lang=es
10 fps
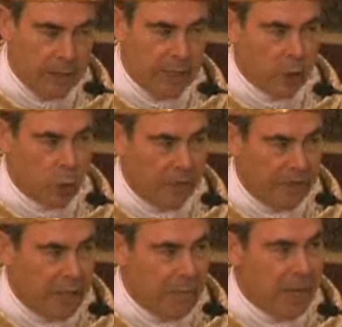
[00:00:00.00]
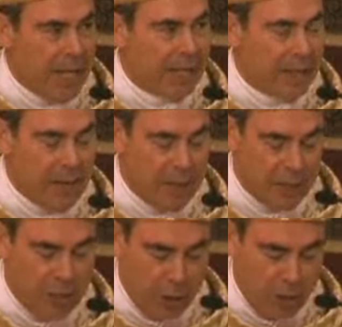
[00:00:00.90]
de su firme
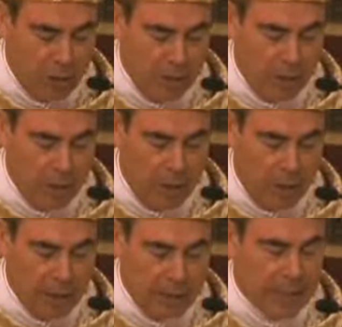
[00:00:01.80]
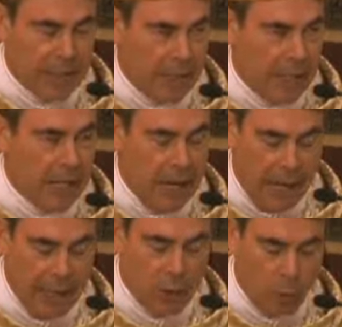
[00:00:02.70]
decisión de seguir
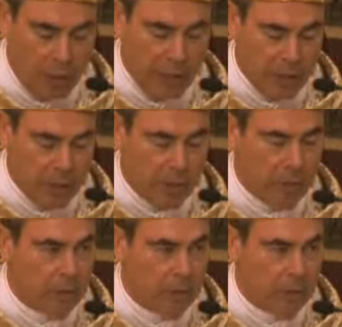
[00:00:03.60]
a Jesucristo